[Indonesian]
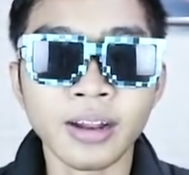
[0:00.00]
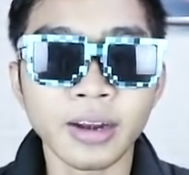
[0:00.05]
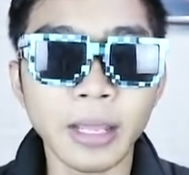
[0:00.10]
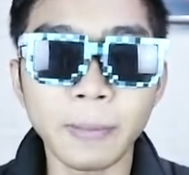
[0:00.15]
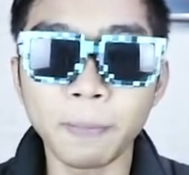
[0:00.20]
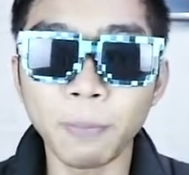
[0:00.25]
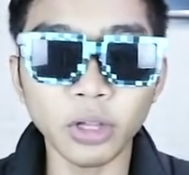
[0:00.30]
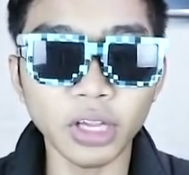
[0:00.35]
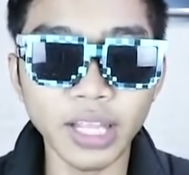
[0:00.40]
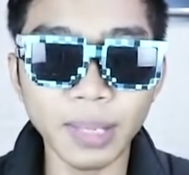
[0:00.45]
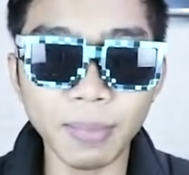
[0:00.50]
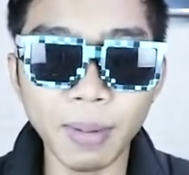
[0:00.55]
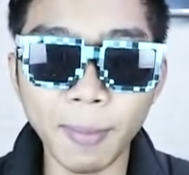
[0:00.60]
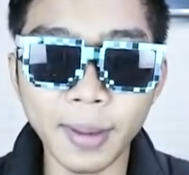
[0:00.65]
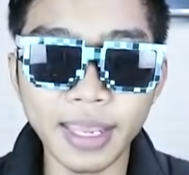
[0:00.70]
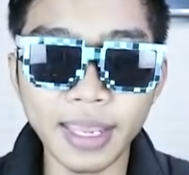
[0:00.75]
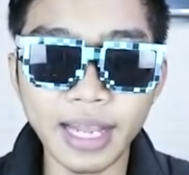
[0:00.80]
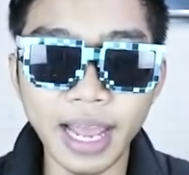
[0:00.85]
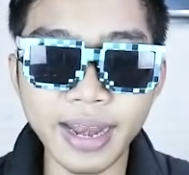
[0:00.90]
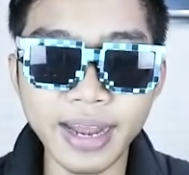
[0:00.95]
report aja
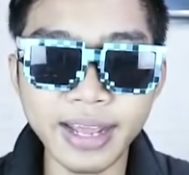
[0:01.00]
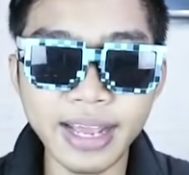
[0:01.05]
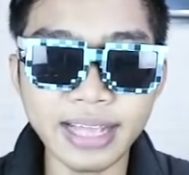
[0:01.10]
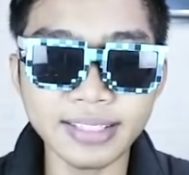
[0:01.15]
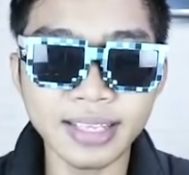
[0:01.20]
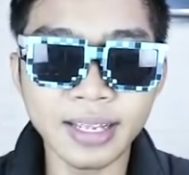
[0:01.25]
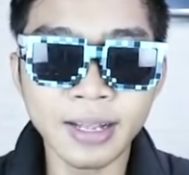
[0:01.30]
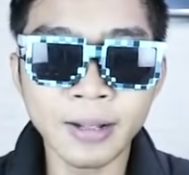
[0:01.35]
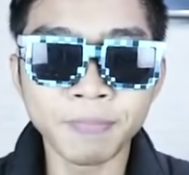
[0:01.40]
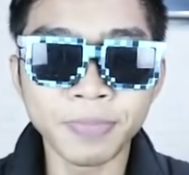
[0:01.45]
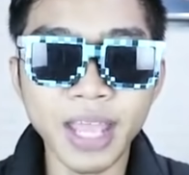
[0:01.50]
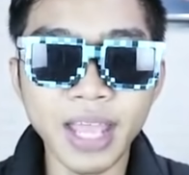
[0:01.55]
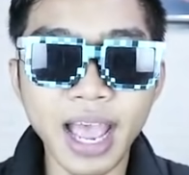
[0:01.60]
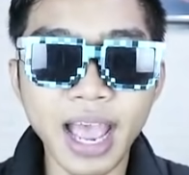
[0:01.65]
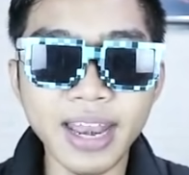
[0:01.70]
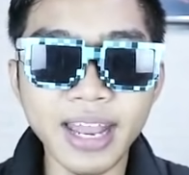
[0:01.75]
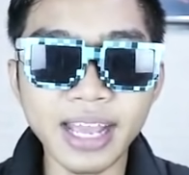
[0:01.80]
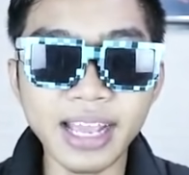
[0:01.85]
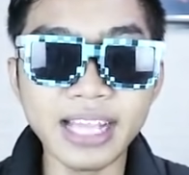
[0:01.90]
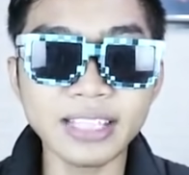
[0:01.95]
bapak gila ini guys
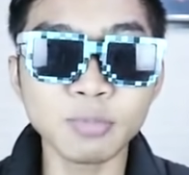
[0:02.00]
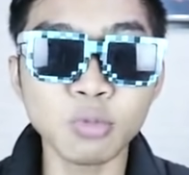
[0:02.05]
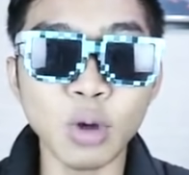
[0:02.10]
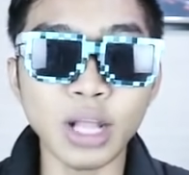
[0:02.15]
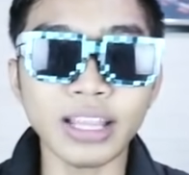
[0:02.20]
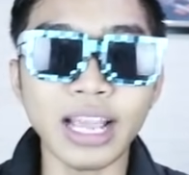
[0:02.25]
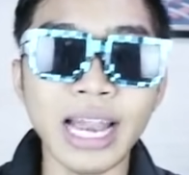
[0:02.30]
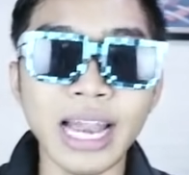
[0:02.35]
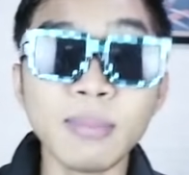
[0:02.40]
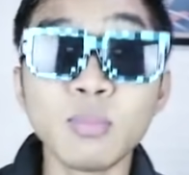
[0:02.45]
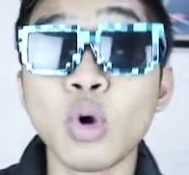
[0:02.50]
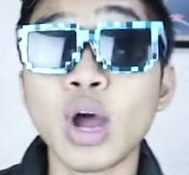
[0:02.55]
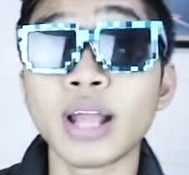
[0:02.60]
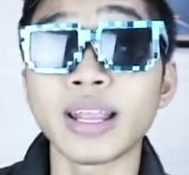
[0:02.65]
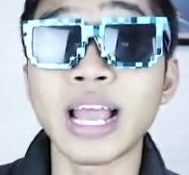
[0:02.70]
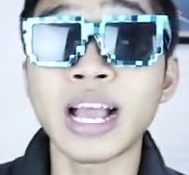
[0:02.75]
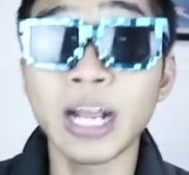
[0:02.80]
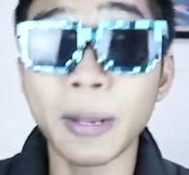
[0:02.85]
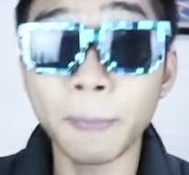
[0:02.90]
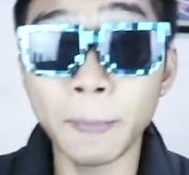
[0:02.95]
dan ya guys buat kalian
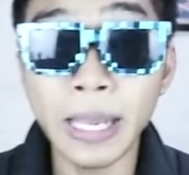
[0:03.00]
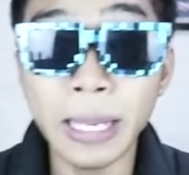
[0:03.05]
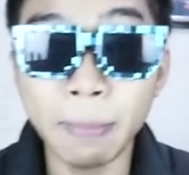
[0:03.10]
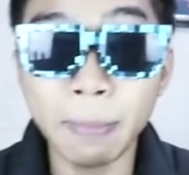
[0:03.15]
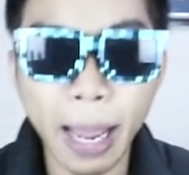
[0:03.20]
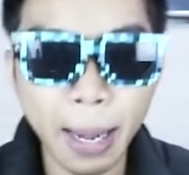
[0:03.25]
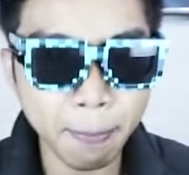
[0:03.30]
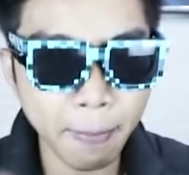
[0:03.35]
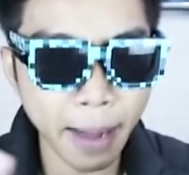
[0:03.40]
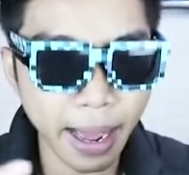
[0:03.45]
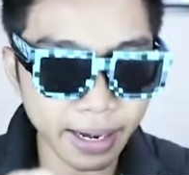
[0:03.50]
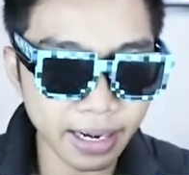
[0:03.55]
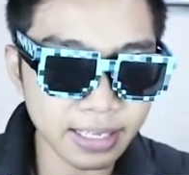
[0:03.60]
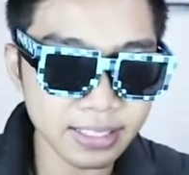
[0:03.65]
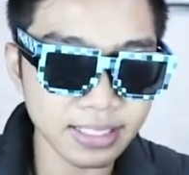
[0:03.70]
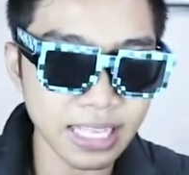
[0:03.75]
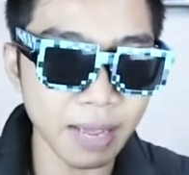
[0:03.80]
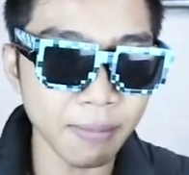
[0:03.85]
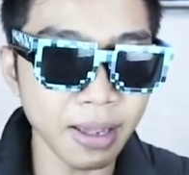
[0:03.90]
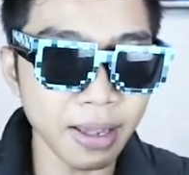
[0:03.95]
buat yang kepingin main bareng
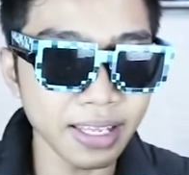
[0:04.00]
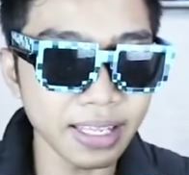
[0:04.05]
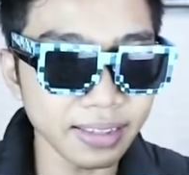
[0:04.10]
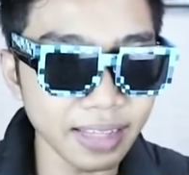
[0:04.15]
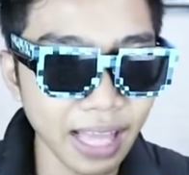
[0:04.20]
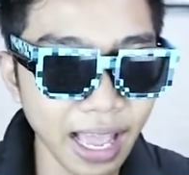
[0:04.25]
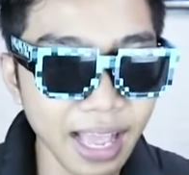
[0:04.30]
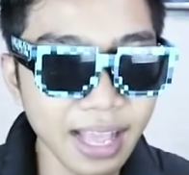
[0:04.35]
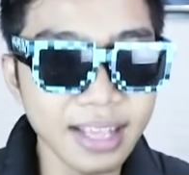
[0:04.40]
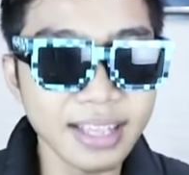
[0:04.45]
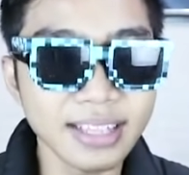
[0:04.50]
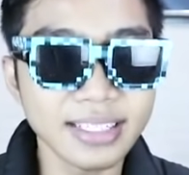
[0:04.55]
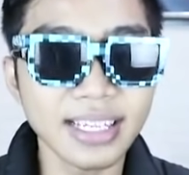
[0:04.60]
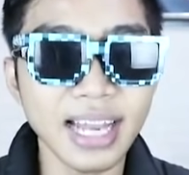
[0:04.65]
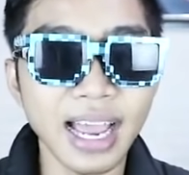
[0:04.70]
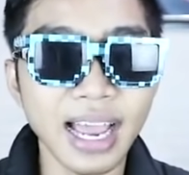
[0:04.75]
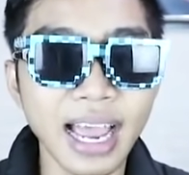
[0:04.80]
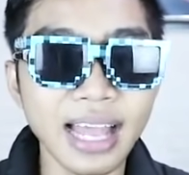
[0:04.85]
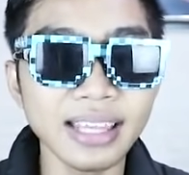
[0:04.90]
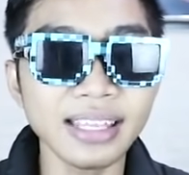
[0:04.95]
sama kita
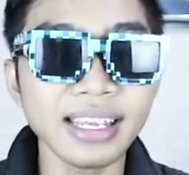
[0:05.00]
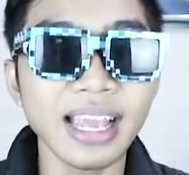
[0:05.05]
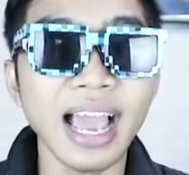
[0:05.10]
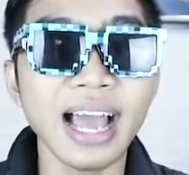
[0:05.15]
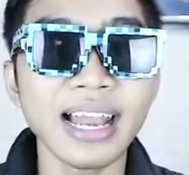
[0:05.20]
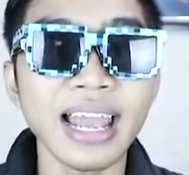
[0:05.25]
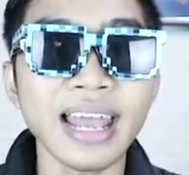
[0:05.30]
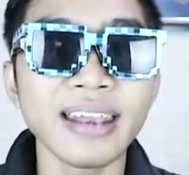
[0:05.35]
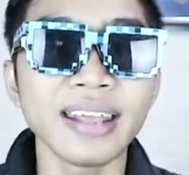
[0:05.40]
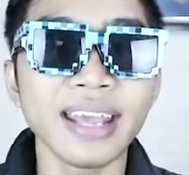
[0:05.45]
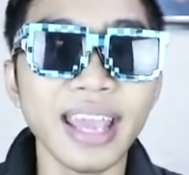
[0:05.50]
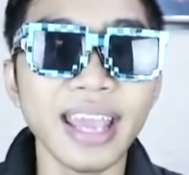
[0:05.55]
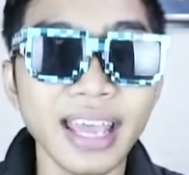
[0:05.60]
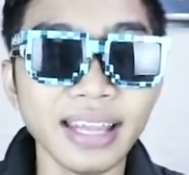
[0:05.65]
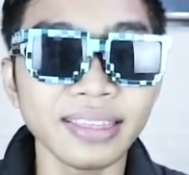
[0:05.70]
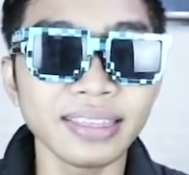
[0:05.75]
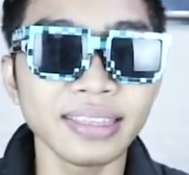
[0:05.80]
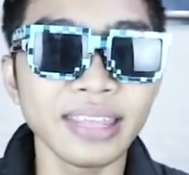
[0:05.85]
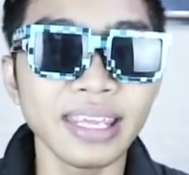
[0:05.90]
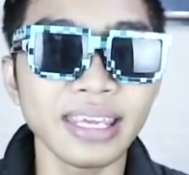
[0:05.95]
silakan kalian
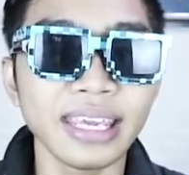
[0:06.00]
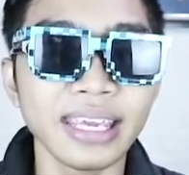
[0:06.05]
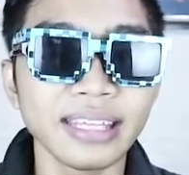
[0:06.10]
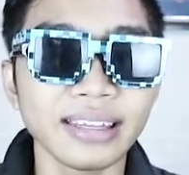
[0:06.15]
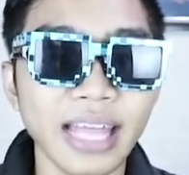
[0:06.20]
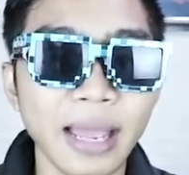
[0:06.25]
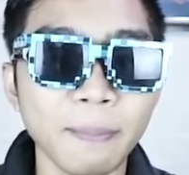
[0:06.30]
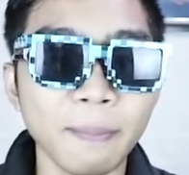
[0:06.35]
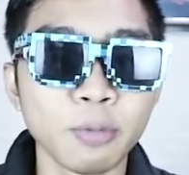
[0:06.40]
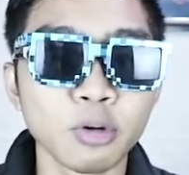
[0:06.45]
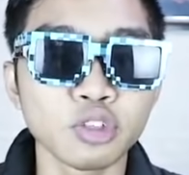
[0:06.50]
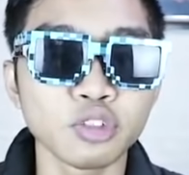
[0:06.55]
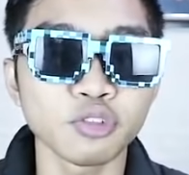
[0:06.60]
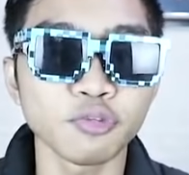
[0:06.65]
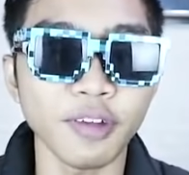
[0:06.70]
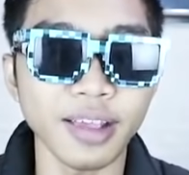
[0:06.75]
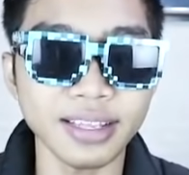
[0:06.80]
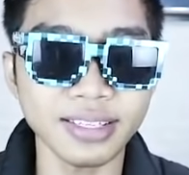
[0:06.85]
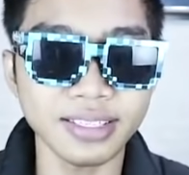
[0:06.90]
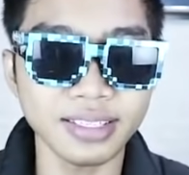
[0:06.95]
add Nikita Bruce
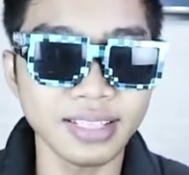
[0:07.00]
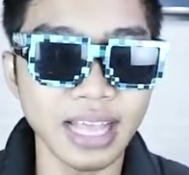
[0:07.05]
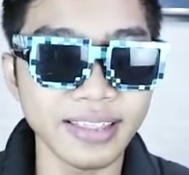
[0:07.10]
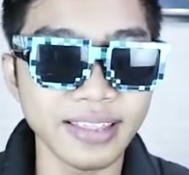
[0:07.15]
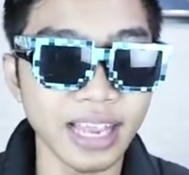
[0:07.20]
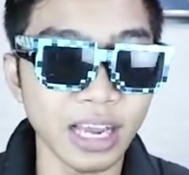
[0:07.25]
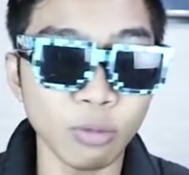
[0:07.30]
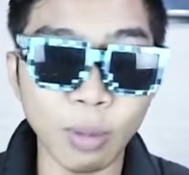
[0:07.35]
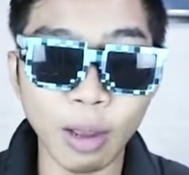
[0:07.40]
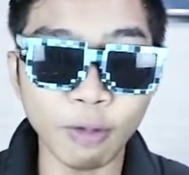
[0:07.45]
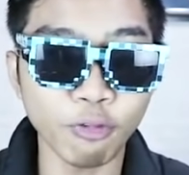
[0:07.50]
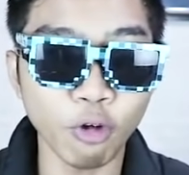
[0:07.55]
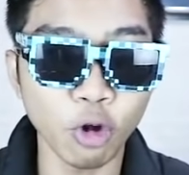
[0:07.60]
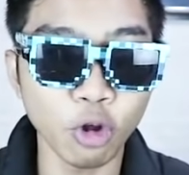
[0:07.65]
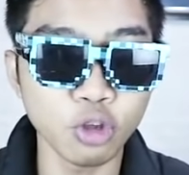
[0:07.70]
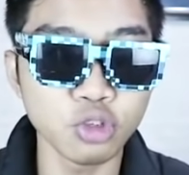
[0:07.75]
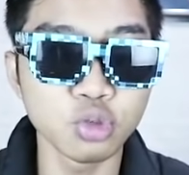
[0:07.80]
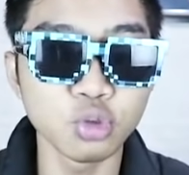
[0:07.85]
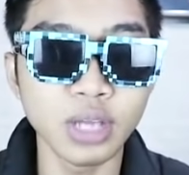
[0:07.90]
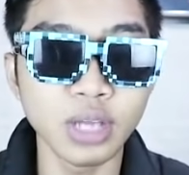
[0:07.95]
Fest Dan jangan lupa
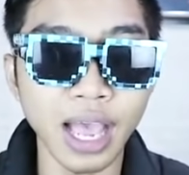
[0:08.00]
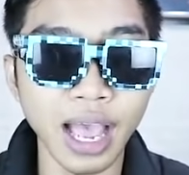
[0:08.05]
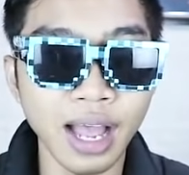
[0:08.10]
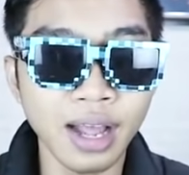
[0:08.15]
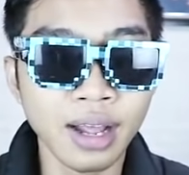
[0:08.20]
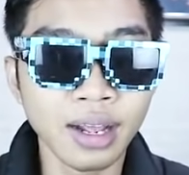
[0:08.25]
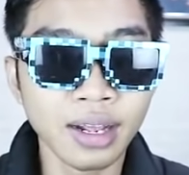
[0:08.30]
follow juga